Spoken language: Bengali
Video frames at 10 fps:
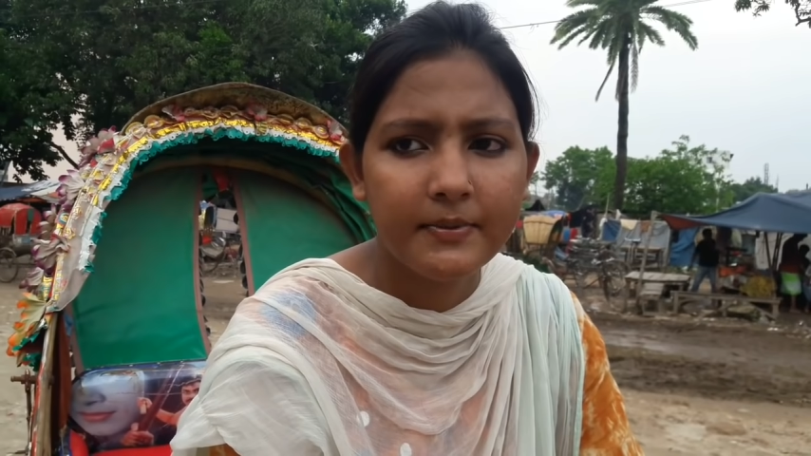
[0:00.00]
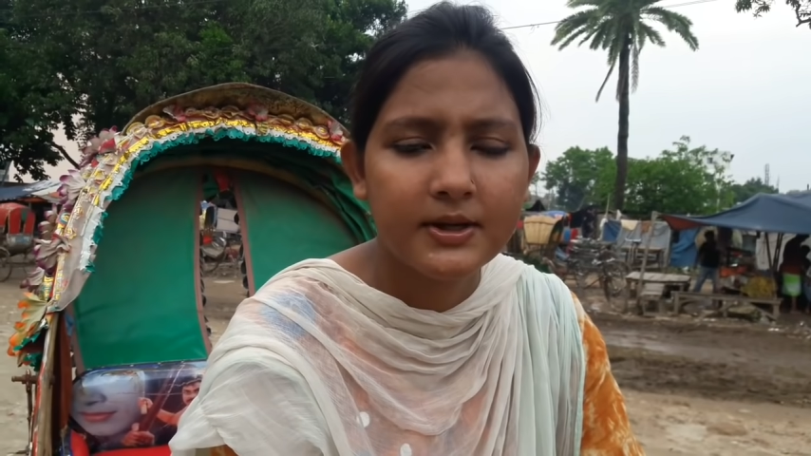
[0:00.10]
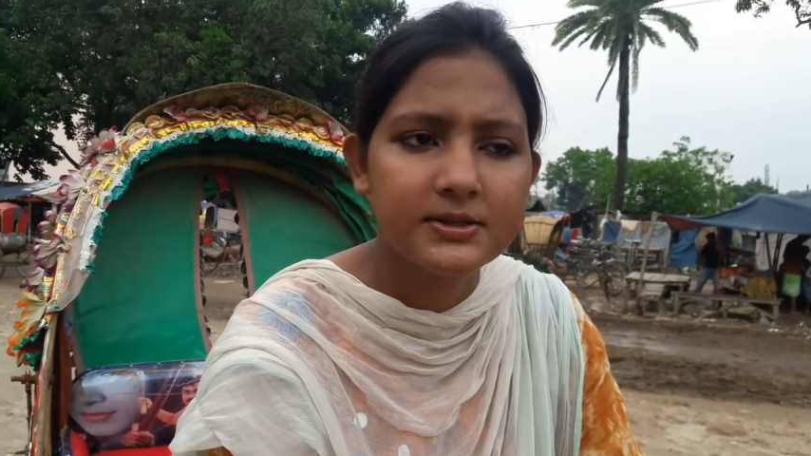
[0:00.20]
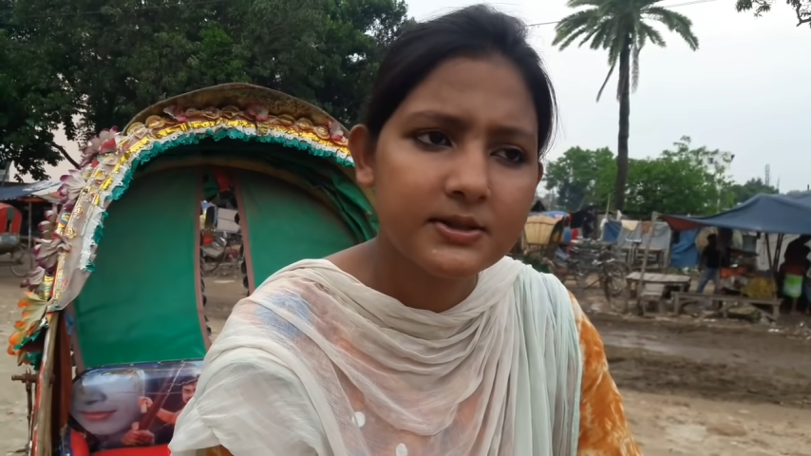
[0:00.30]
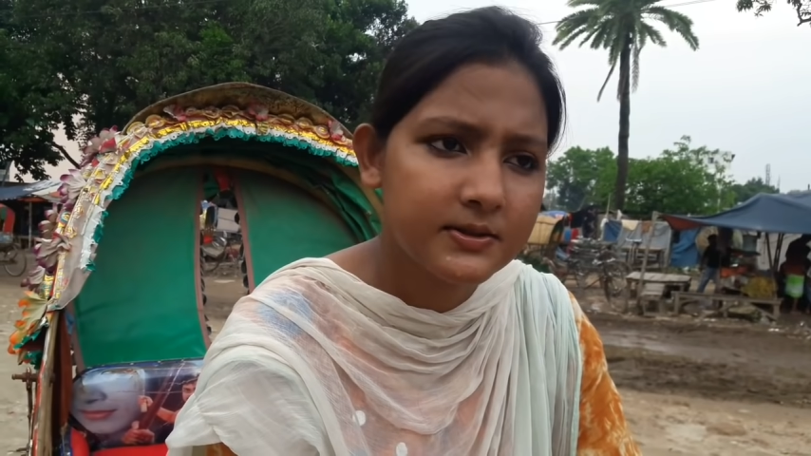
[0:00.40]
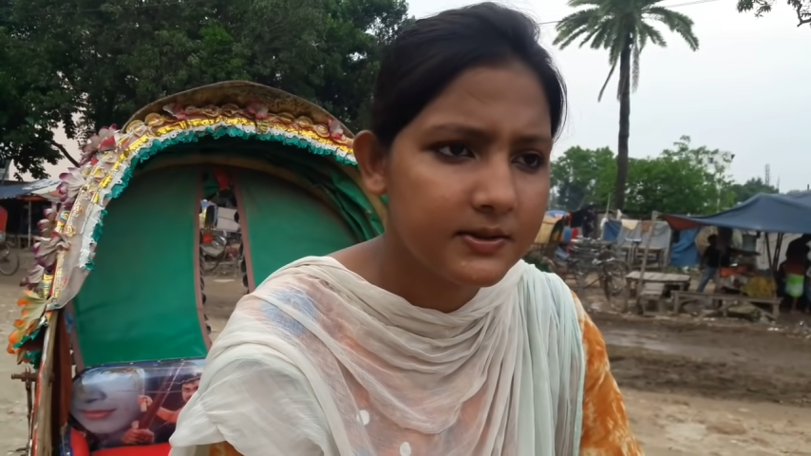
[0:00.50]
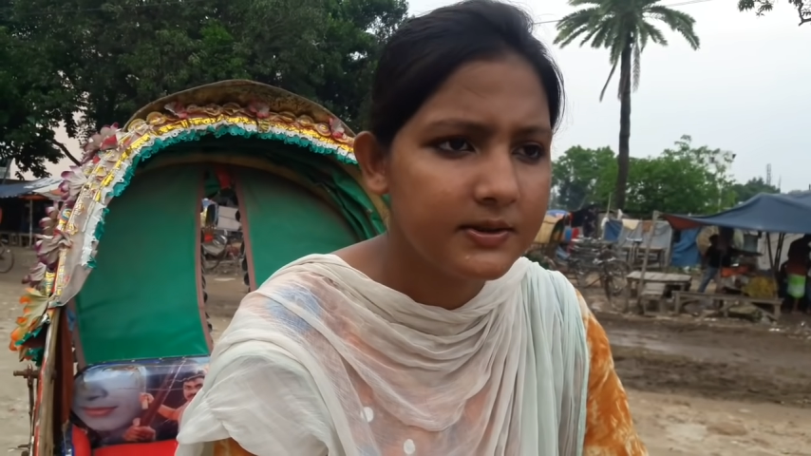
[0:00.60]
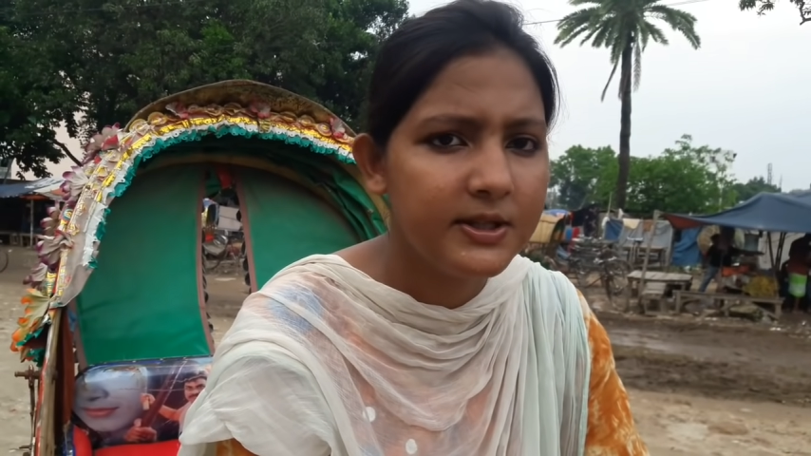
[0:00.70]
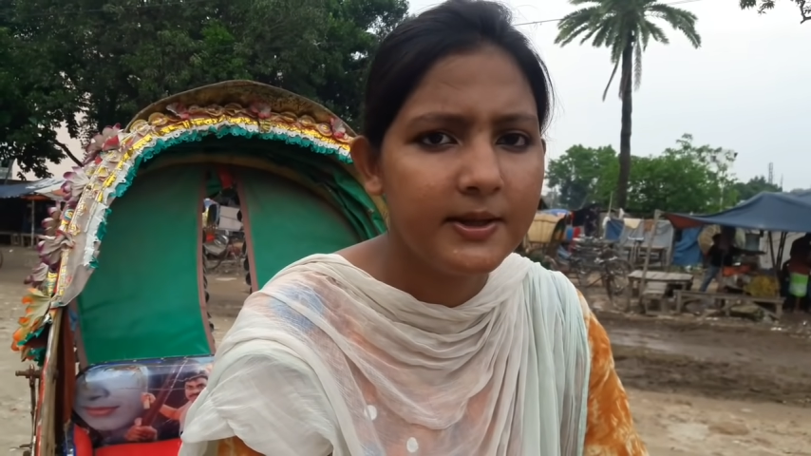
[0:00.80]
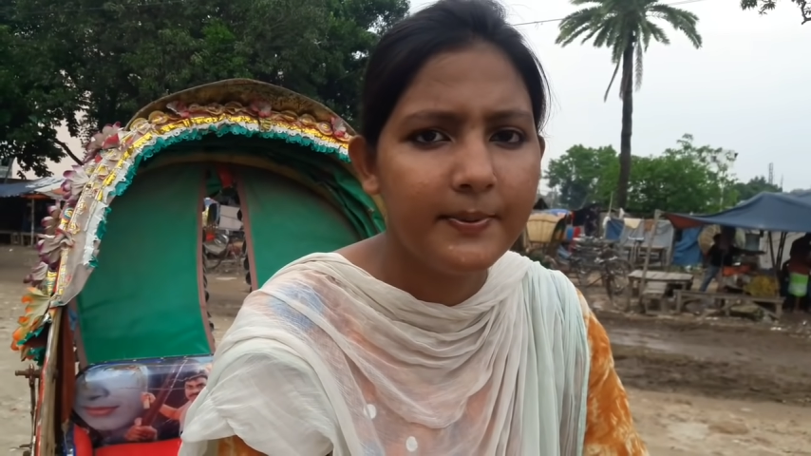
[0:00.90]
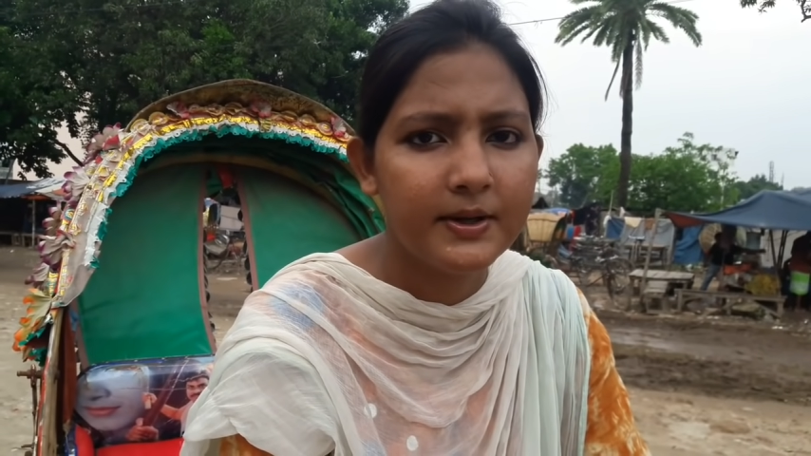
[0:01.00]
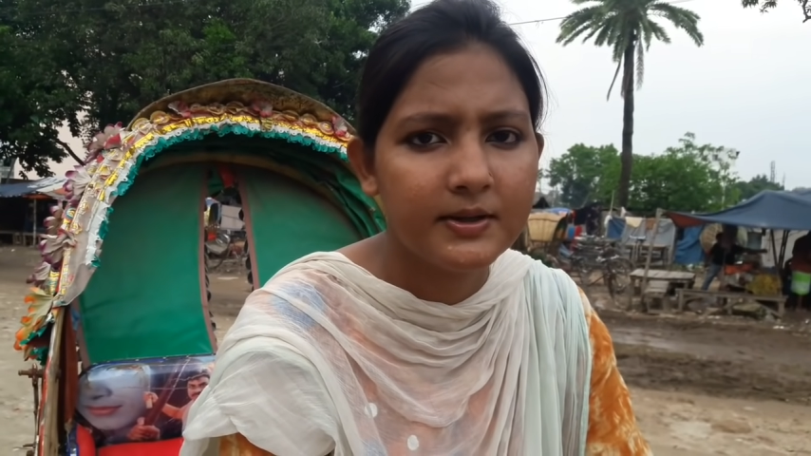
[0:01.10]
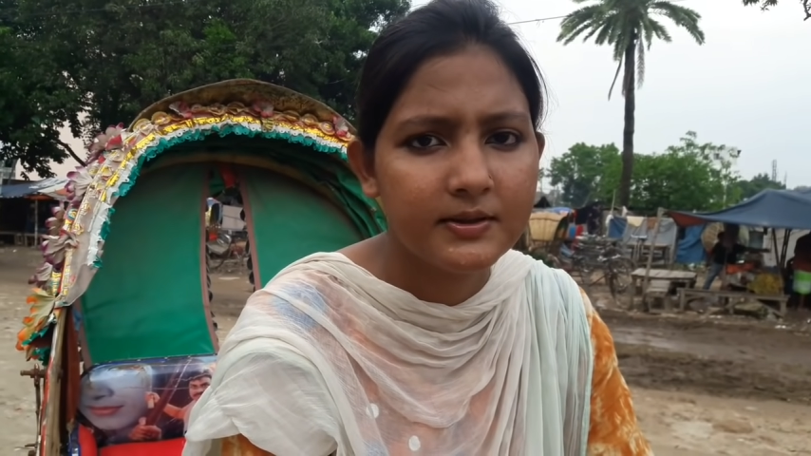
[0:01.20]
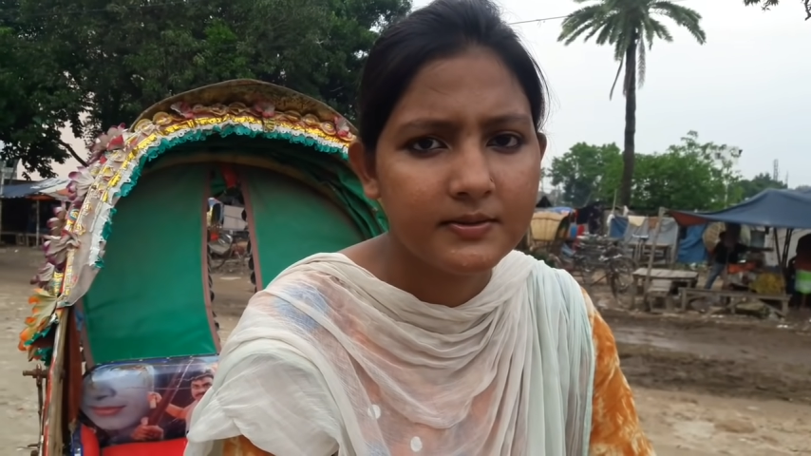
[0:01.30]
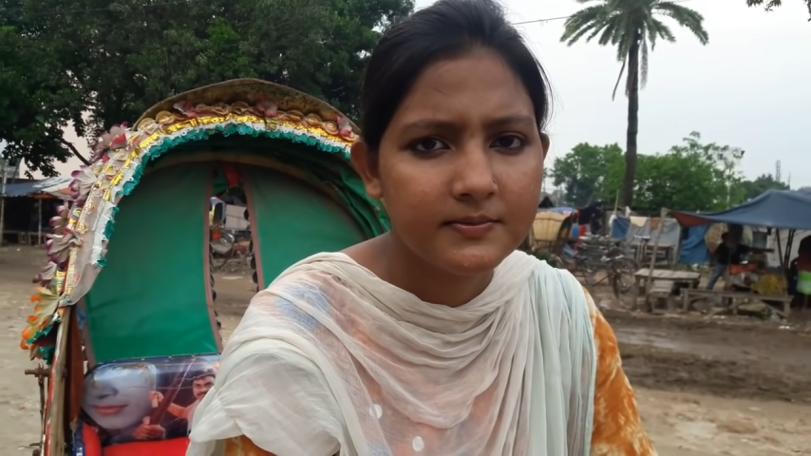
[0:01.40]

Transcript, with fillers: নাম্বার আছে নিতে পারে